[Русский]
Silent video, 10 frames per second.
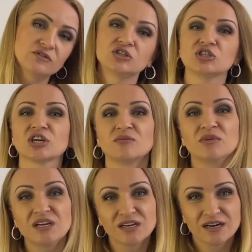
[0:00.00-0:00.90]
Вещичка
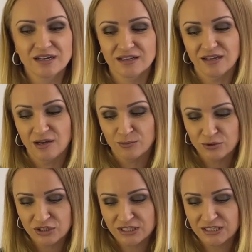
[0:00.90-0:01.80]
миленькая,
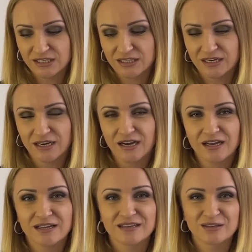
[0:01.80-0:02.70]
пусть не сильно
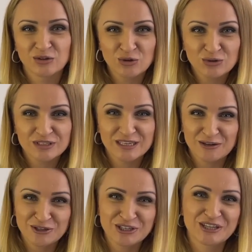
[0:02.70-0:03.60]
дорогая, но с
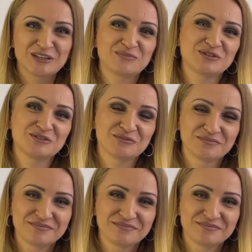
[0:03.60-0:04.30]
хорошей надписью.